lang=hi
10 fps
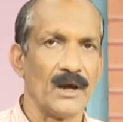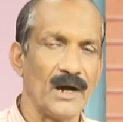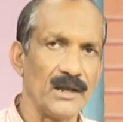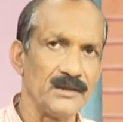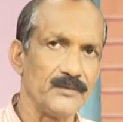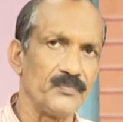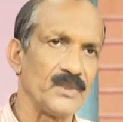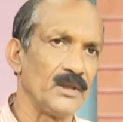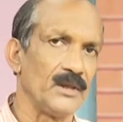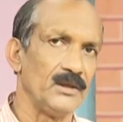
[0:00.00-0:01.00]
आज
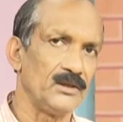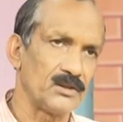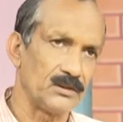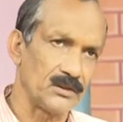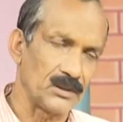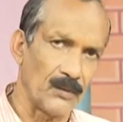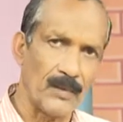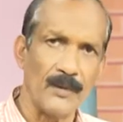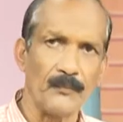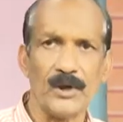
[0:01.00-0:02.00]
इस
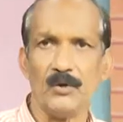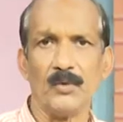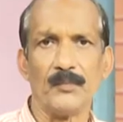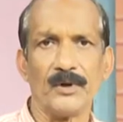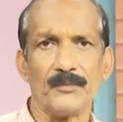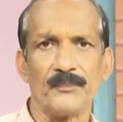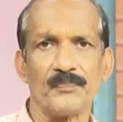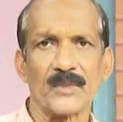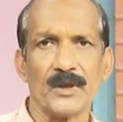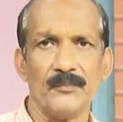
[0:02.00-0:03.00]
तमाम पहलुओं पर
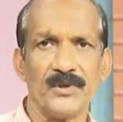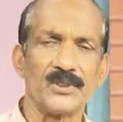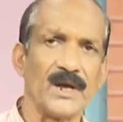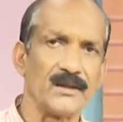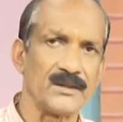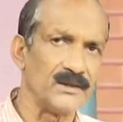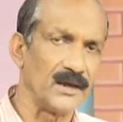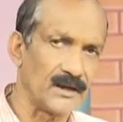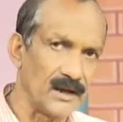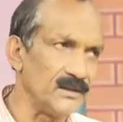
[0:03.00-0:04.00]
विस्तार से
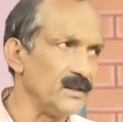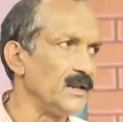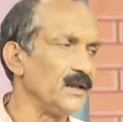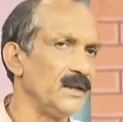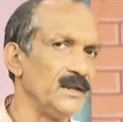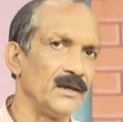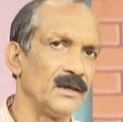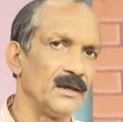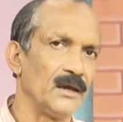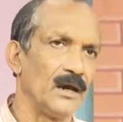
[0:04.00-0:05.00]
जानकारी देने के लिए
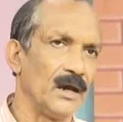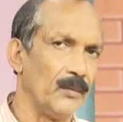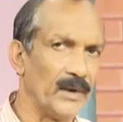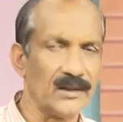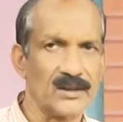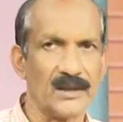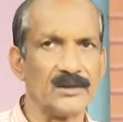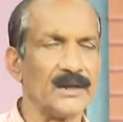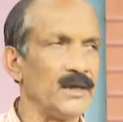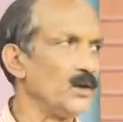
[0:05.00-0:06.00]
हमारे
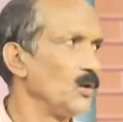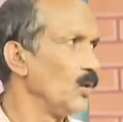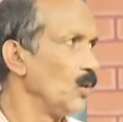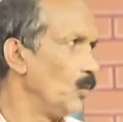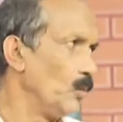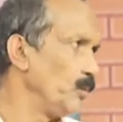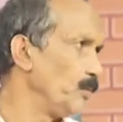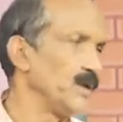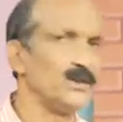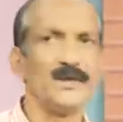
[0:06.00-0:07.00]
साथ हैं
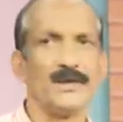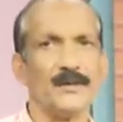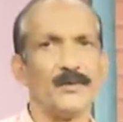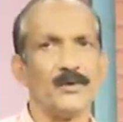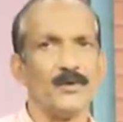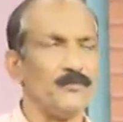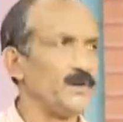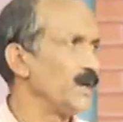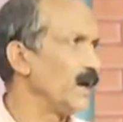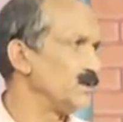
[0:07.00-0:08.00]
होम्योपैथी के
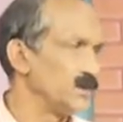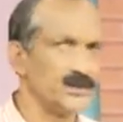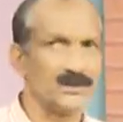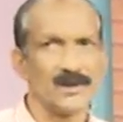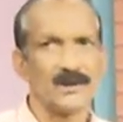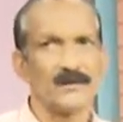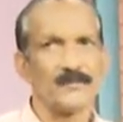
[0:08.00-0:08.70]
विख्यात चिकित्सक